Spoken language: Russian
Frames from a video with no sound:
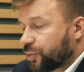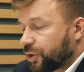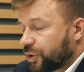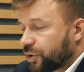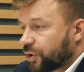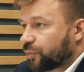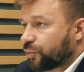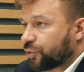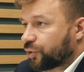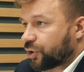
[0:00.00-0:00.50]

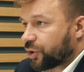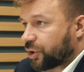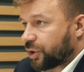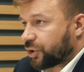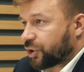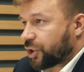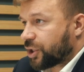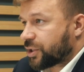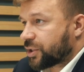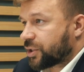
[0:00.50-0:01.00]
Поэтому
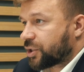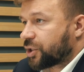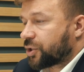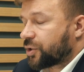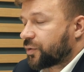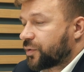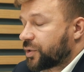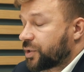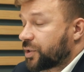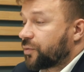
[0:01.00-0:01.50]

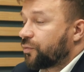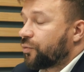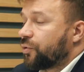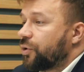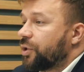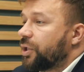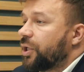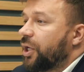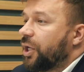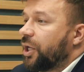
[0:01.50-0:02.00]
чаще
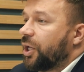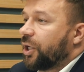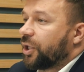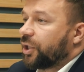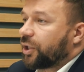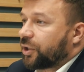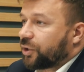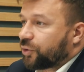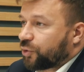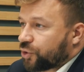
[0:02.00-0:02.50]
всего
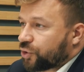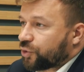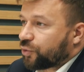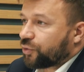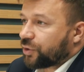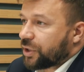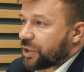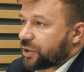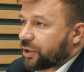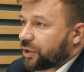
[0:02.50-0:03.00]
э, то, что
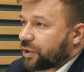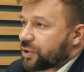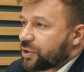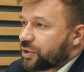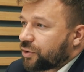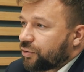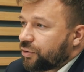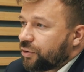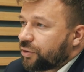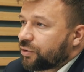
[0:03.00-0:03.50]
у нас
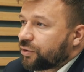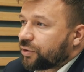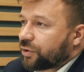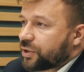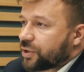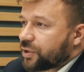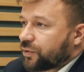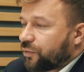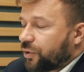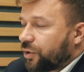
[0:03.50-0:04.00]
реконструируют,
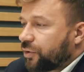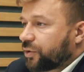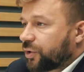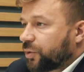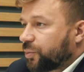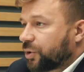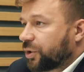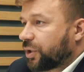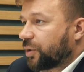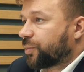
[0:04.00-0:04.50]
называют
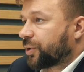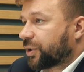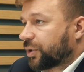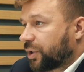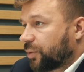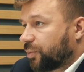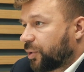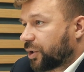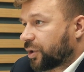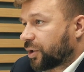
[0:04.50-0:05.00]
именно
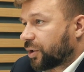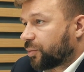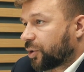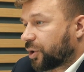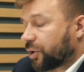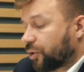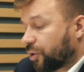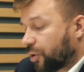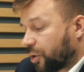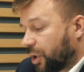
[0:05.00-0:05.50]
апартаментами.
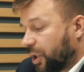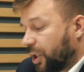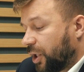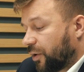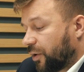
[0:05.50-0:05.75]
Но